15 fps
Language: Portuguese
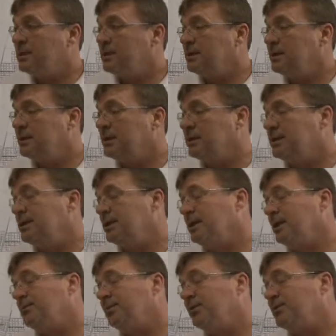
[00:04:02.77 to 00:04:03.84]
de,
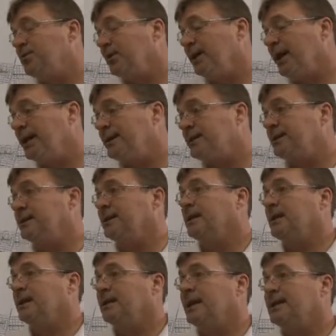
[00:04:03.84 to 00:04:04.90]
de profissionais
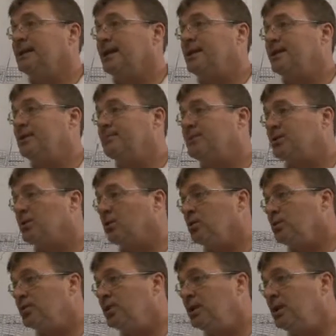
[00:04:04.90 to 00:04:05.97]
nas áreas de
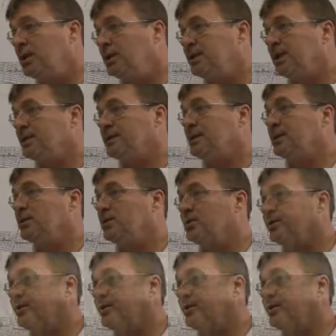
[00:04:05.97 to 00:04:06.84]
psicologia, de assistência